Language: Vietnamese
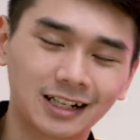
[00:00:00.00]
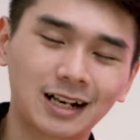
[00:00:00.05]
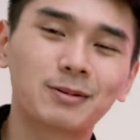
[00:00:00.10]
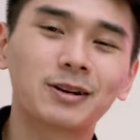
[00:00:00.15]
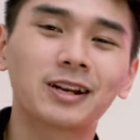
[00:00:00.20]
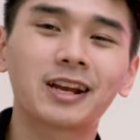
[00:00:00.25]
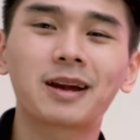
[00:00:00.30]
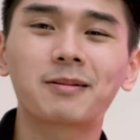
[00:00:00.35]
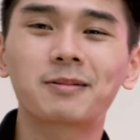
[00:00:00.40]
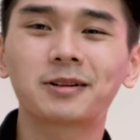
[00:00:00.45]
Cảm
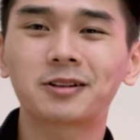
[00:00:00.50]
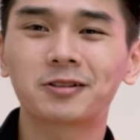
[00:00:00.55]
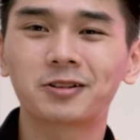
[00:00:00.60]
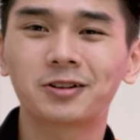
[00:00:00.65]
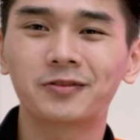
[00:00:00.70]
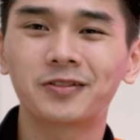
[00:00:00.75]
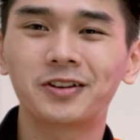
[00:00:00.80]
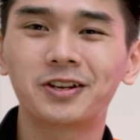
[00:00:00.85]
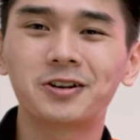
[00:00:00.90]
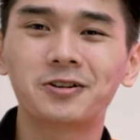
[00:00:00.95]
ơn anh em đã theo
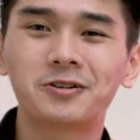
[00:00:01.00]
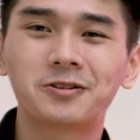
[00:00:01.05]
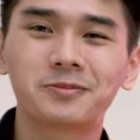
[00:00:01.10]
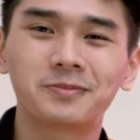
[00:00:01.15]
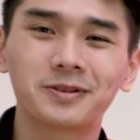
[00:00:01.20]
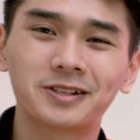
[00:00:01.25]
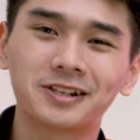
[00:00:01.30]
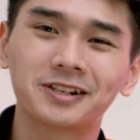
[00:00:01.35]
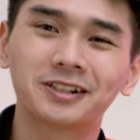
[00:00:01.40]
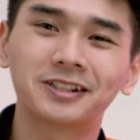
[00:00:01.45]
dõi video.
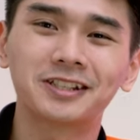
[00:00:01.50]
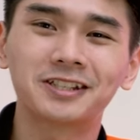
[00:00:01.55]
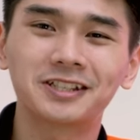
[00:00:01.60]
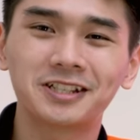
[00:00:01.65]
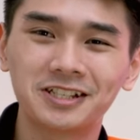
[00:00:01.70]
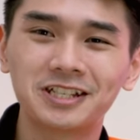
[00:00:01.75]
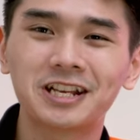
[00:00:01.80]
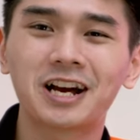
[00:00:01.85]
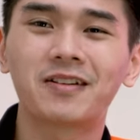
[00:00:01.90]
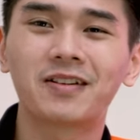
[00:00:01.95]
Bây giờ thì
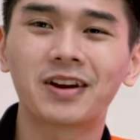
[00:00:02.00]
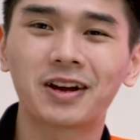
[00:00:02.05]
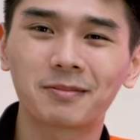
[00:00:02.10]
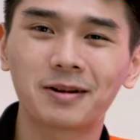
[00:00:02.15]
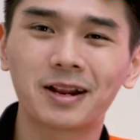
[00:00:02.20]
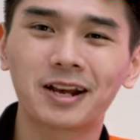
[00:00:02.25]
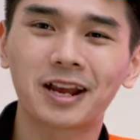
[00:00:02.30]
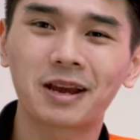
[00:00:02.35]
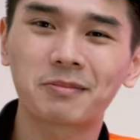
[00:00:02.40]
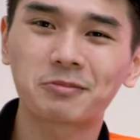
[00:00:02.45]
xin chào và hẹn
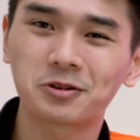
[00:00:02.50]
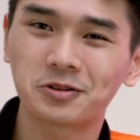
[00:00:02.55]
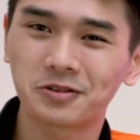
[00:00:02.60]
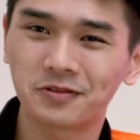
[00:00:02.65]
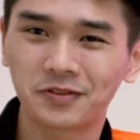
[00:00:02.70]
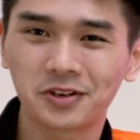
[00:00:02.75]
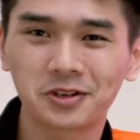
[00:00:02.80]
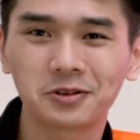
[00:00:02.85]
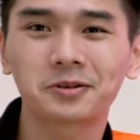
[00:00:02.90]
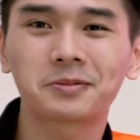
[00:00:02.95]
gặp lại anh em trong
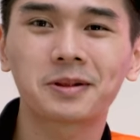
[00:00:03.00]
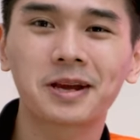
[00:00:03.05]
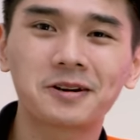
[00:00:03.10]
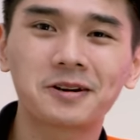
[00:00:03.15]
những video tiếp